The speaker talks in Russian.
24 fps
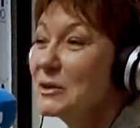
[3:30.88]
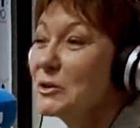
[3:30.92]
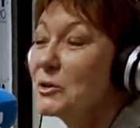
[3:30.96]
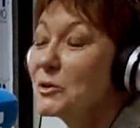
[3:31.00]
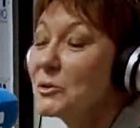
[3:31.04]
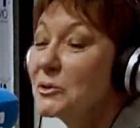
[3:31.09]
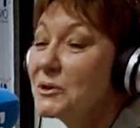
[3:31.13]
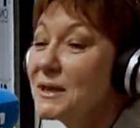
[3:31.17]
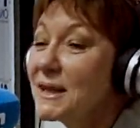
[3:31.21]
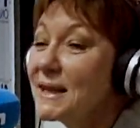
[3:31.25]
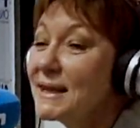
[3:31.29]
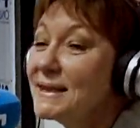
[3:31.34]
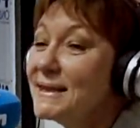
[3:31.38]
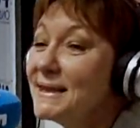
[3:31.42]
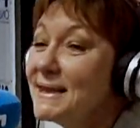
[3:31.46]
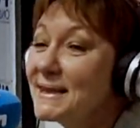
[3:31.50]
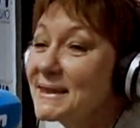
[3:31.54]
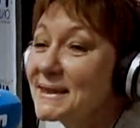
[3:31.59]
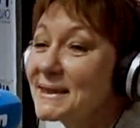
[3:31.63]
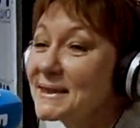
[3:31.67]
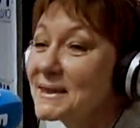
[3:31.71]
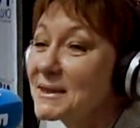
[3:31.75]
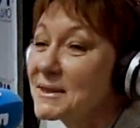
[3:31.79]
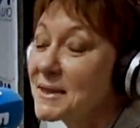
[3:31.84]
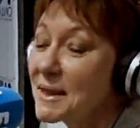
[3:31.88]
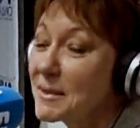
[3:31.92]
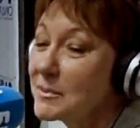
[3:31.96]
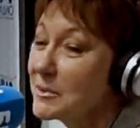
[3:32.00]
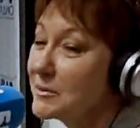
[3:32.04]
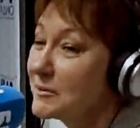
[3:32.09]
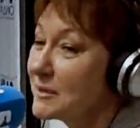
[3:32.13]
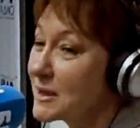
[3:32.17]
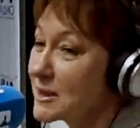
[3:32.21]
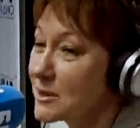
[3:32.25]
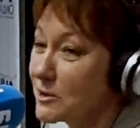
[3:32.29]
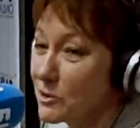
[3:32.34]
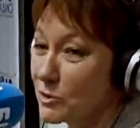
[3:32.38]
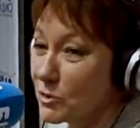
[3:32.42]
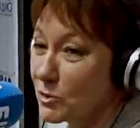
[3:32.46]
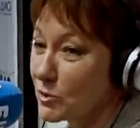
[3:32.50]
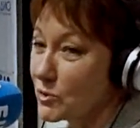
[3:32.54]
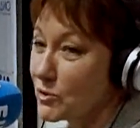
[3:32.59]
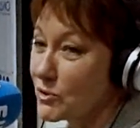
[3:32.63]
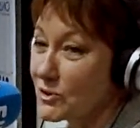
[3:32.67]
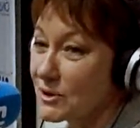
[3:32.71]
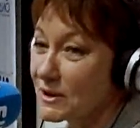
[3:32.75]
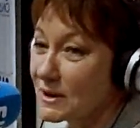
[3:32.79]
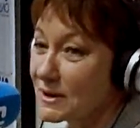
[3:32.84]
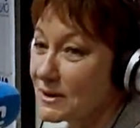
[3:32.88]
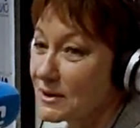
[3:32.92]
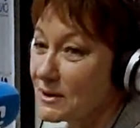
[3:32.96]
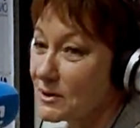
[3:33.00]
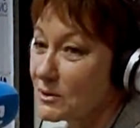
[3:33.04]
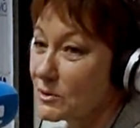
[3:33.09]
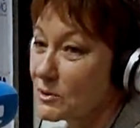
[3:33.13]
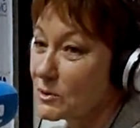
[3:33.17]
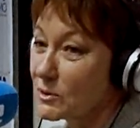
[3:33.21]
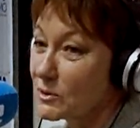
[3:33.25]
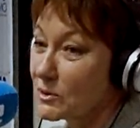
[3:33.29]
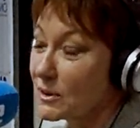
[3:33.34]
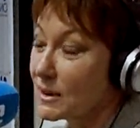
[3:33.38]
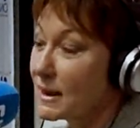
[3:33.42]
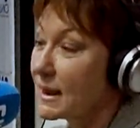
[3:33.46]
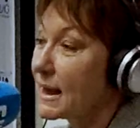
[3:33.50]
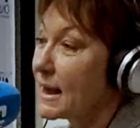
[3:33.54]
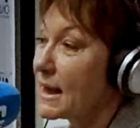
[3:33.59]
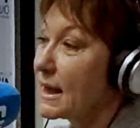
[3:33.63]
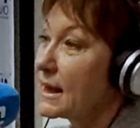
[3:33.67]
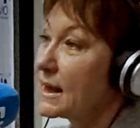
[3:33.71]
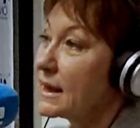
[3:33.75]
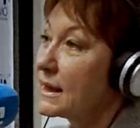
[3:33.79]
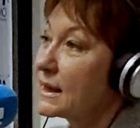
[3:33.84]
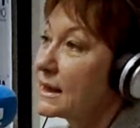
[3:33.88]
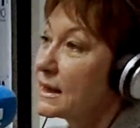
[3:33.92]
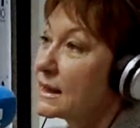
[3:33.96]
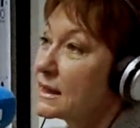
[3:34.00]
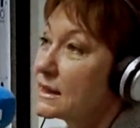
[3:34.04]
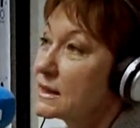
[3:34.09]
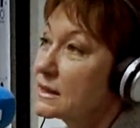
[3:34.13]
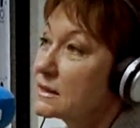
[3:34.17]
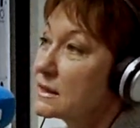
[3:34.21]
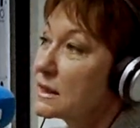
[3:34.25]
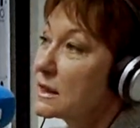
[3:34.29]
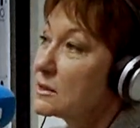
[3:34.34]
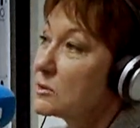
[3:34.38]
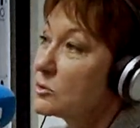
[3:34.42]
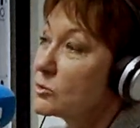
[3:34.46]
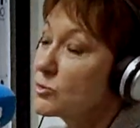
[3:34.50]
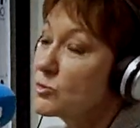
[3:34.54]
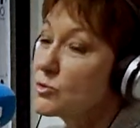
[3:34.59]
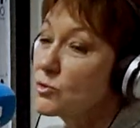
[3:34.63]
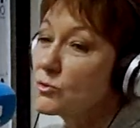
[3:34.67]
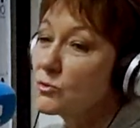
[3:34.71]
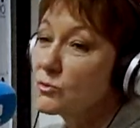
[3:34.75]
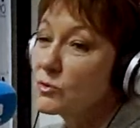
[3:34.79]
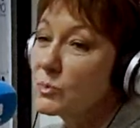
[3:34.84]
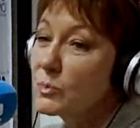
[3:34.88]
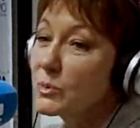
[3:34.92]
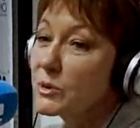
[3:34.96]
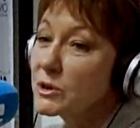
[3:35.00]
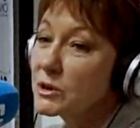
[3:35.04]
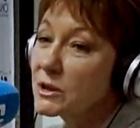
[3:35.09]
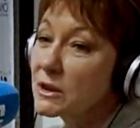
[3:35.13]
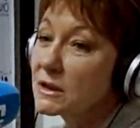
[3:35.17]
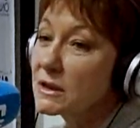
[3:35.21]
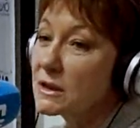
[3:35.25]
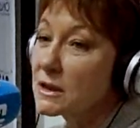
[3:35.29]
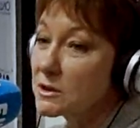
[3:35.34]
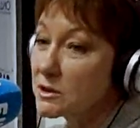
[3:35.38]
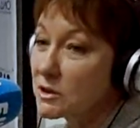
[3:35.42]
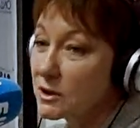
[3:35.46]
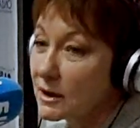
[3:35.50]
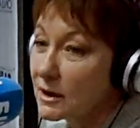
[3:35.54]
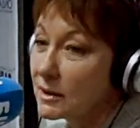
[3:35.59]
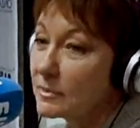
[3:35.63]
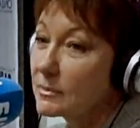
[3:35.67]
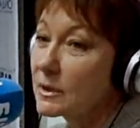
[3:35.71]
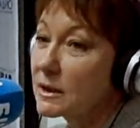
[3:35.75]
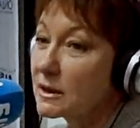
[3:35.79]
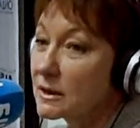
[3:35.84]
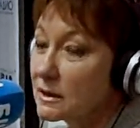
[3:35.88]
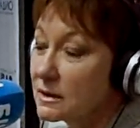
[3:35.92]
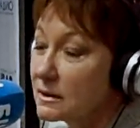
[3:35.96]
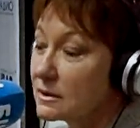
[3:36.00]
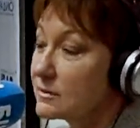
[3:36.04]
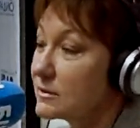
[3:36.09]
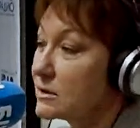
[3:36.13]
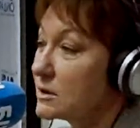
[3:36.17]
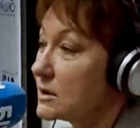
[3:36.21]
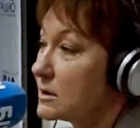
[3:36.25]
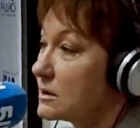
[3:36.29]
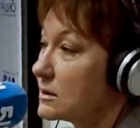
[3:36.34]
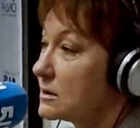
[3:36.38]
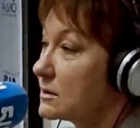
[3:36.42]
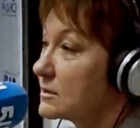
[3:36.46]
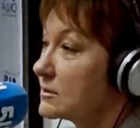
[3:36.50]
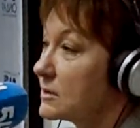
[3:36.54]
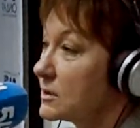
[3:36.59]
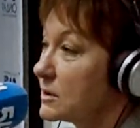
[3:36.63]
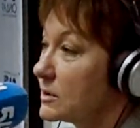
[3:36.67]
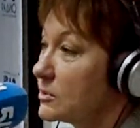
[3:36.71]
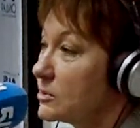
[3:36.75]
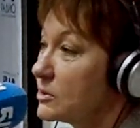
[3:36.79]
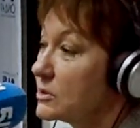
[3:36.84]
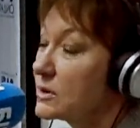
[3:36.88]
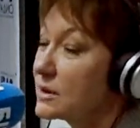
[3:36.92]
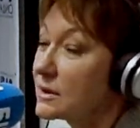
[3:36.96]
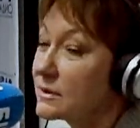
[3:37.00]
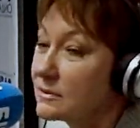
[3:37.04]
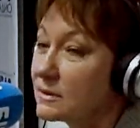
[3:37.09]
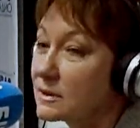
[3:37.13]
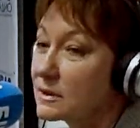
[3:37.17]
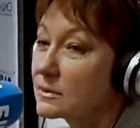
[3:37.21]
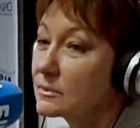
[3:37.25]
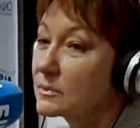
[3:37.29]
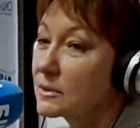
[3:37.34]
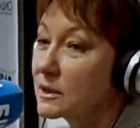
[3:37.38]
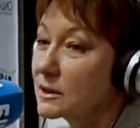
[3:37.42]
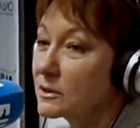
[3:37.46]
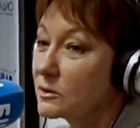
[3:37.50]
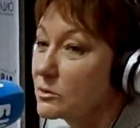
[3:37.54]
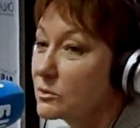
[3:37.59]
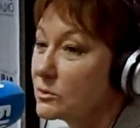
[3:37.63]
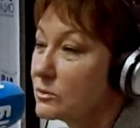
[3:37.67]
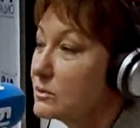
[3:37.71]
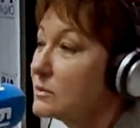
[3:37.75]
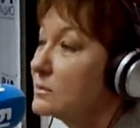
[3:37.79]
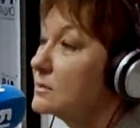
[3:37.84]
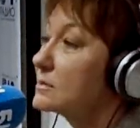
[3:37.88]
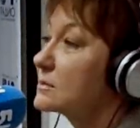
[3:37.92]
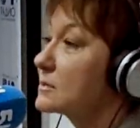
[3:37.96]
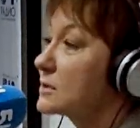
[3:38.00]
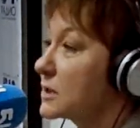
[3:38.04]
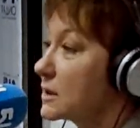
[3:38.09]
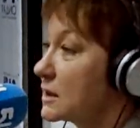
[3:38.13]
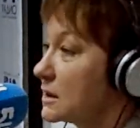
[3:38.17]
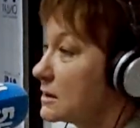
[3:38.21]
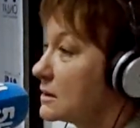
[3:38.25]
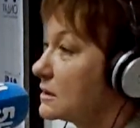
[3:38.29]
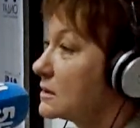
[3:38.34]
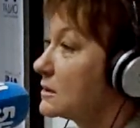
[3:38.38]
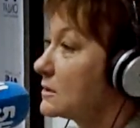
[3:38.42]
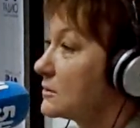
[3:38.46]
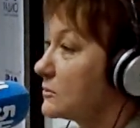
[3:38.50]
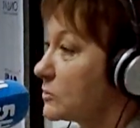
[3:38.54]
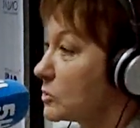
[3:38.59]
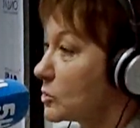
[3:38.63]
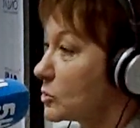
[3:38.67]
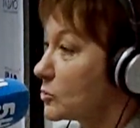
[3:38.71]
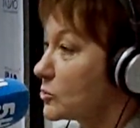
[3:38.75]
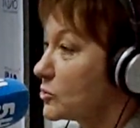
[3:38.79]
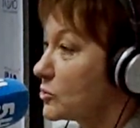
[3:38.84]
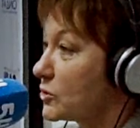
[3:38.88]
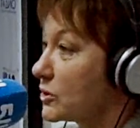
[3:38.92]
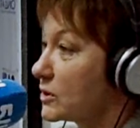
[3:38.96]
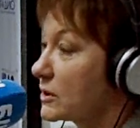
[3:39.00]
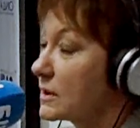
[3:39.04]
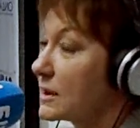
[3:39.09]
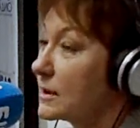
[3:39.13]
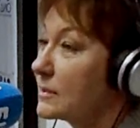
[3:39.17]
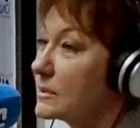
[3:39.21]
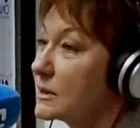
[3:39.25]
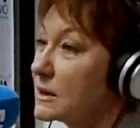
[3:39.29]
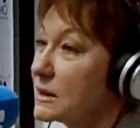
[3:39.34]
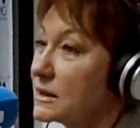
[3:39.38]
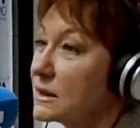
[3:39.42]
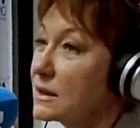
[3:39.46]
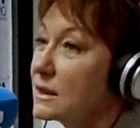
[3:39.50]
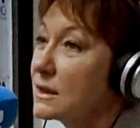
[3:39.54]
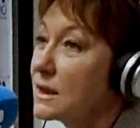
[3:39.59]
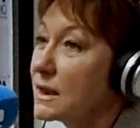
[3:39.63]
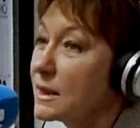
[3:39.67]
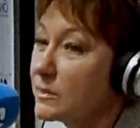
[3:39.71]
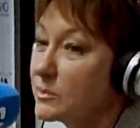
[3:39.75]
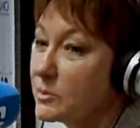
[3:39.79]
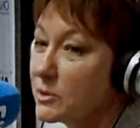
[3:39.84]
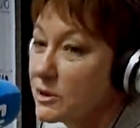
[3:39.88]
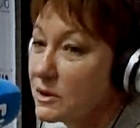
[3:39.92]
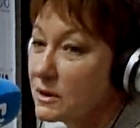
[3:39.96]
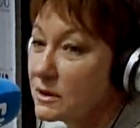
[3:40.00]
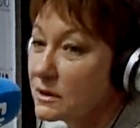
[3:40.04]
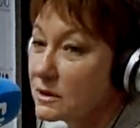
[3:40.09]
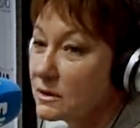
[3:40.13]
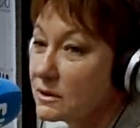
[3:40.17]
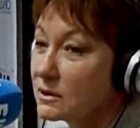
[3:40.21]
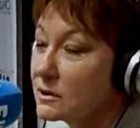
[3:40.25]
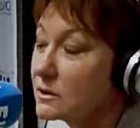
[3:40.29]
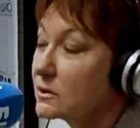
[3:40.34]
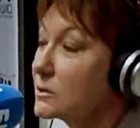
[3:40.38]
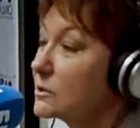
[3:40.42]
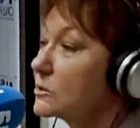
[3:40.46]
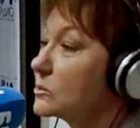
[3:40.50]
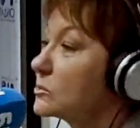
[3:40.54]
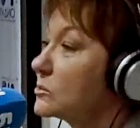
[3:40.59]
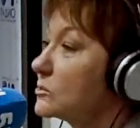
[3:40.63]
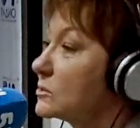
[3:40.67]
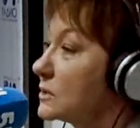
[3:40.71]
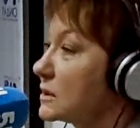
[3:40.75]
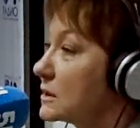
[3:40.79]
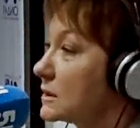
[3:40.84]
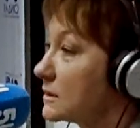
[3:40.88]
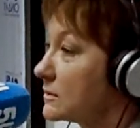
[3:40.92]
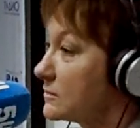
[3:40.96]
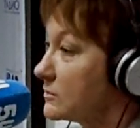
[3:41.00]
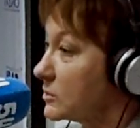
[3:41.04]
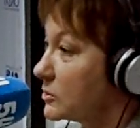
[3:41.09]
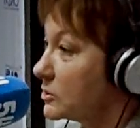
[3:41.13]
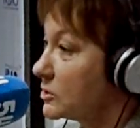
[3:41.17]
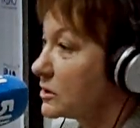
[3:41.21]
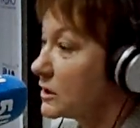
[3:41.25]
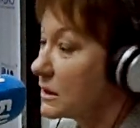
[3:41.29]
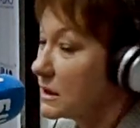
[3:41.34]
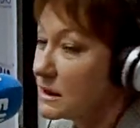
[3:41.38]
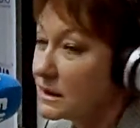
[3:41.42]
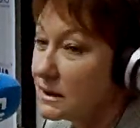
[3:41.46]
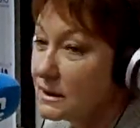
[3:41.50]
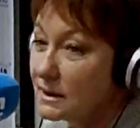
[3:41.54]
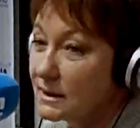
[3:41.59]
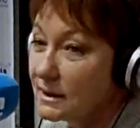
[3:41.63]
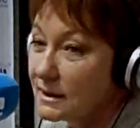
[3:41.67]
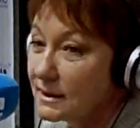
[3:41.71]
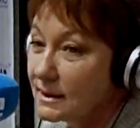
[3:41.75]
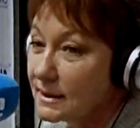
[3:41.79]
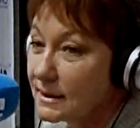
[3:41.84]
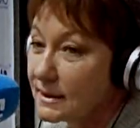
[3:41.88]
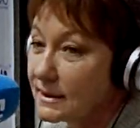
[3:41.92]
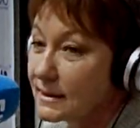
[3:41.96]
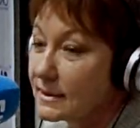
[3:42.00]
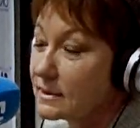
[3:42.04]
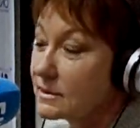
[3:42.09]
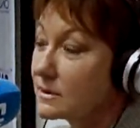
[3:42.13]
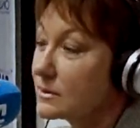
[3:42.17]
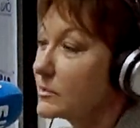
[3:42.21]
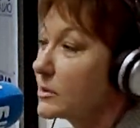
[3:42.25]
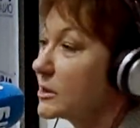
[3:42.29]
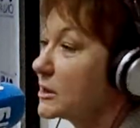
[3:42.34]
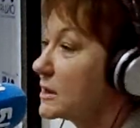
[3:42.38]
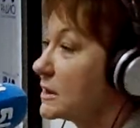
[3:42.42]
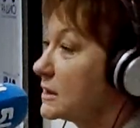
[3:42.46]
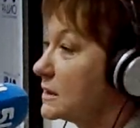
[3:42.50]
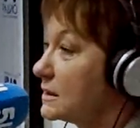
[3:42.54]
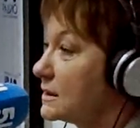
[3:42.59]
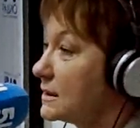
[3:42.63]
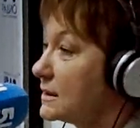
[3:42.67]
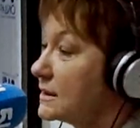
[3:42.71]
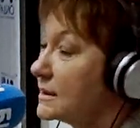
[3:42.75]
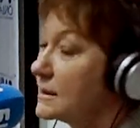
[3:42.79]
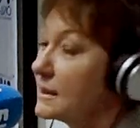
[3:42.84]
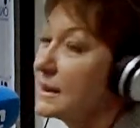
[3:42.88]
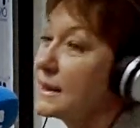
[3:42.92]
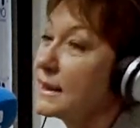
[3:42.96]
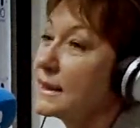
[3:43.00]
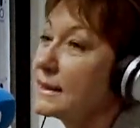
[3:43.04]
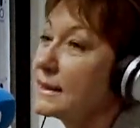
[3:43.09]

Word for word: Но для них это самый важный сочинский сезон. Естественно, конечно. И, кстати, очень успешно наши команды из Новосибирска в этом году съездили в Сочи. Команда «Я обиделась НГУ» — это высшая лига. Смотрите их.